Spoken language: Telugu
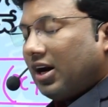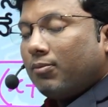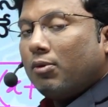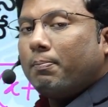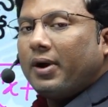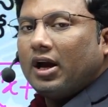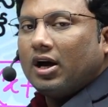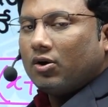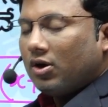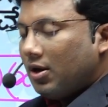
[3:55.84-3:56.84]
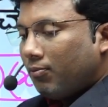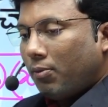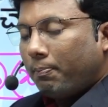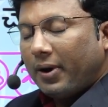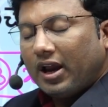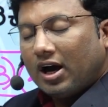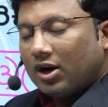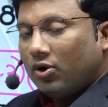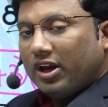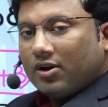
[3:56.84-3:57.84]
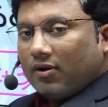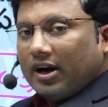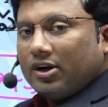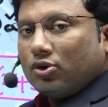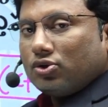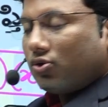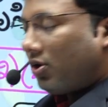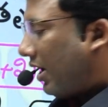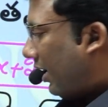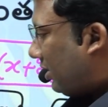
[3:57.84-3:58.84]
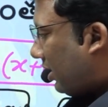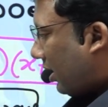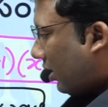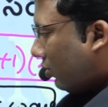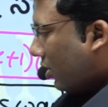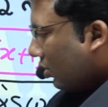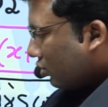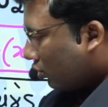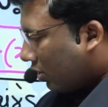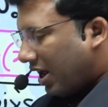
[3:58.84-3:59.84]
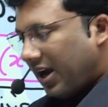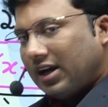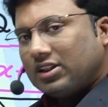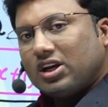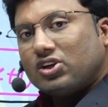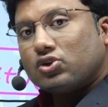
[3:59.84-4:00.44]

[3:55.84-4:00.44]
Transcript: రెండుల ముప్పై ఆరు ముప్పై ఆరు ఈక్వల్ టు సున్నా అయితే కాదు సున్నా అయితే